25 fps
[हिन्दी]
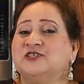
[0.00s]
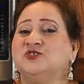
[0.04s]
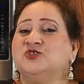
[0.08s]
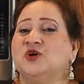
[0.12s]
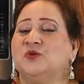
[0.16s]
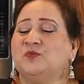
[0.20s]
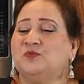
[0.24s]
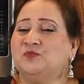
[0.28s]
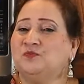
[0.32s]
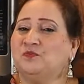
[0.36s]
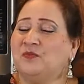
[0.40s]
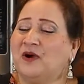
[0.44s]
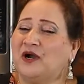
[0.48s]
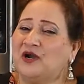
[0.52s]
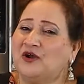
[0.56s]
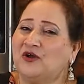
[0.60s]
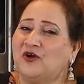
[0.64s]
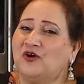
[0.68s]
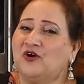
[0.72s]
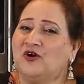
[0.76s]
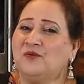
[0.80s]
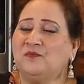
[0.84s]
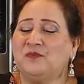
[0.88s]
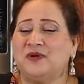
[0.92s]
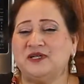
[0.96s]
जो
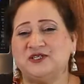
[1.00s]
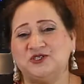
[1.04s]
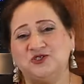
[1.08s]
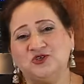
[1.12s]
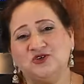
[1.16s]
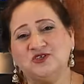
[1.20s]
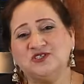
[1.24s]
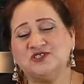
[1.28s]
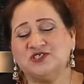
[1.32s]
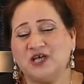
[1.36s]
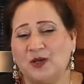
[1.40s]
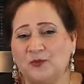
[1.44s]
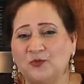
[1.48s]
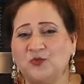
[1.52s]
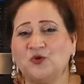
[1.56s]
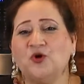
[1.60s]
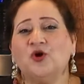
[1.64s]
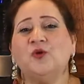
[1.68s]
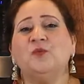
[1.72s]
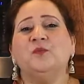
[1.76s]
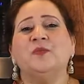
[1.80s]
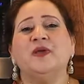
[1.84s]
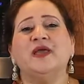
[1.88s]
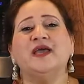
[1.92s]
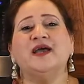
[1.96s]
बड़ों बच्चों
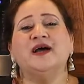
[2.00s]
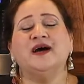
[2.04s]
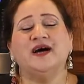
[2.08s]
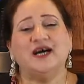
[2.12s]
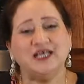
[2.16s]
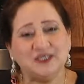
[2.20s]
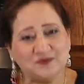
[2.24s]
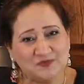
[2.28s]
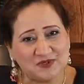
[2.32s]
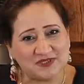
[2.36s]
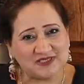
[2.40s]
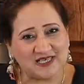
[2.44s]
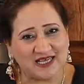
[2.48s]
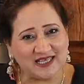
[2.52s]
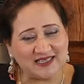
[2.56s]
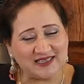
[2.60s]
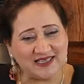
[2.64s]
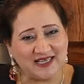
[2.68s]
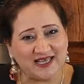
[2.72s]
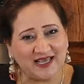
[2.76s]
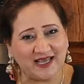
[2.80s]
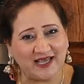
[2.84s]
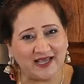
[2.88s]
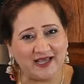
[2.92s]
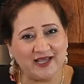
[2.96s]
सबको बेहद पसंद
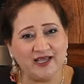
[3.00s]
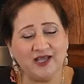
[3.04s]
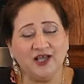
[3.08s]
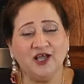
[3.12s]
है